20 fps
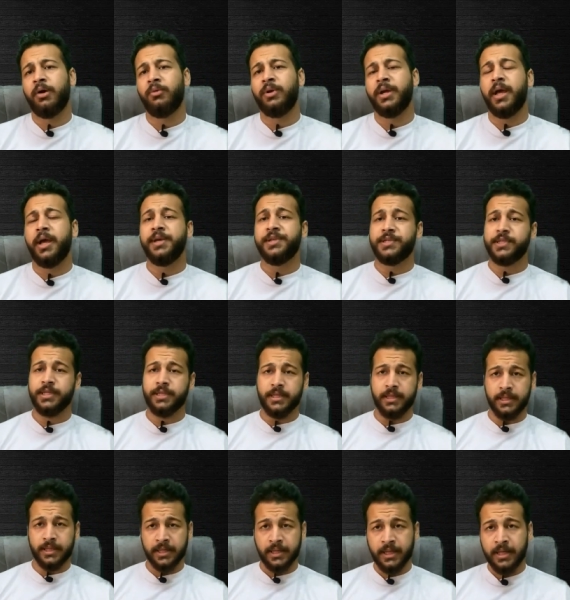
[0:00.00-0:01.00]
والاي سي
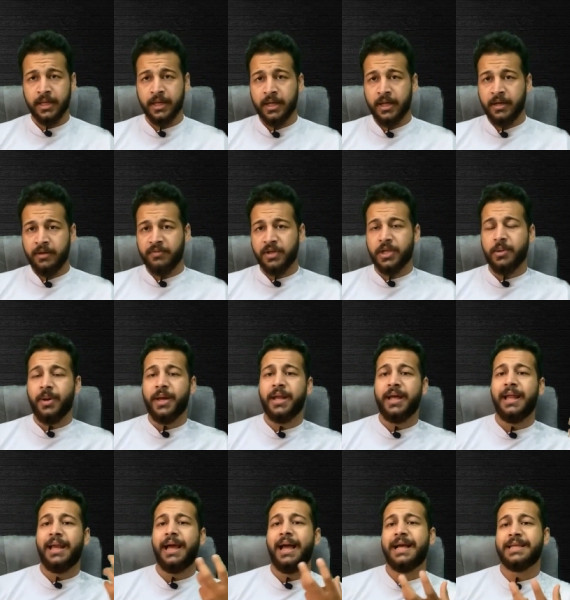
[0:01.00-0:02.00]
تي فطبعا
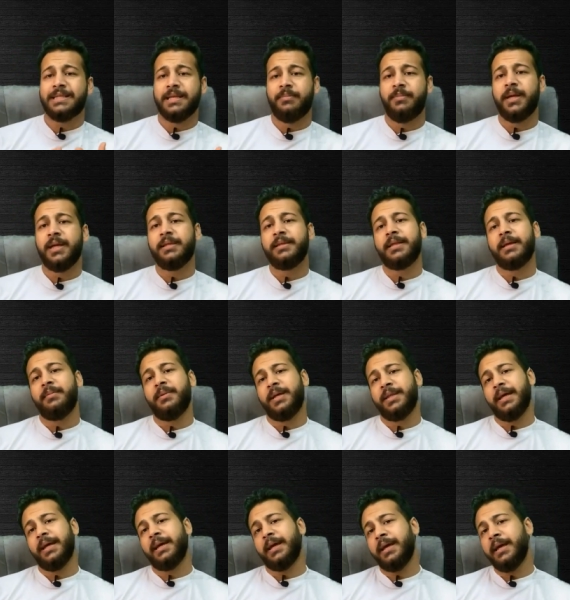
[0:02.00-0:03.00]
على حسب انت
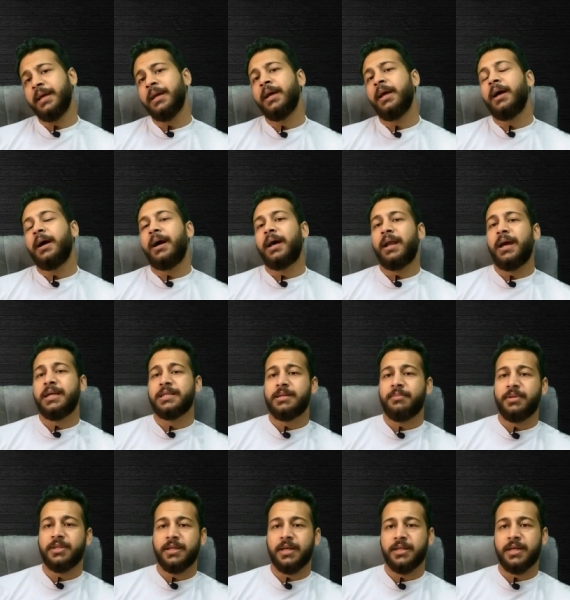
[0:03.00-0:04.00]
محتاج ايه على
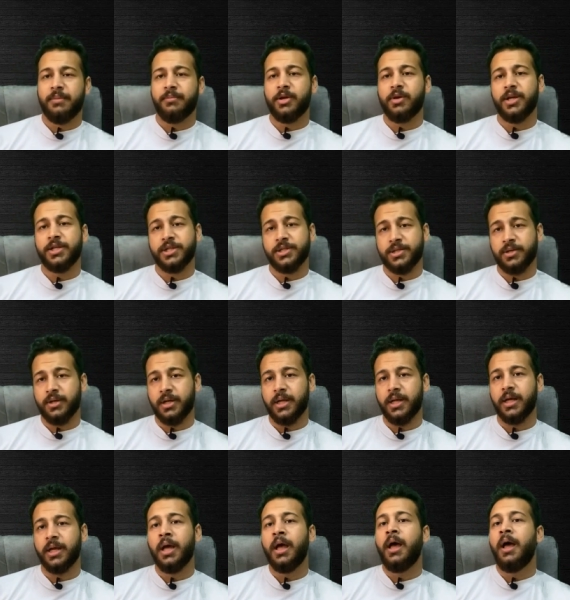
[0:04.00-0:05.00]
حسب انت هتعمل ريجستر
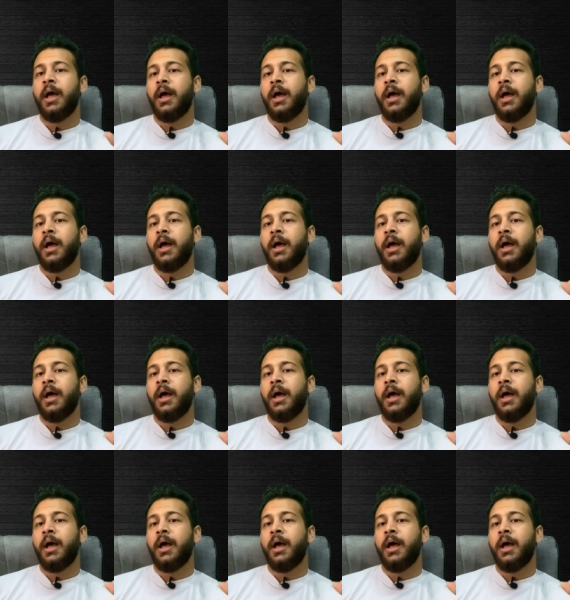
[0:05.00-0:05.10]
لايه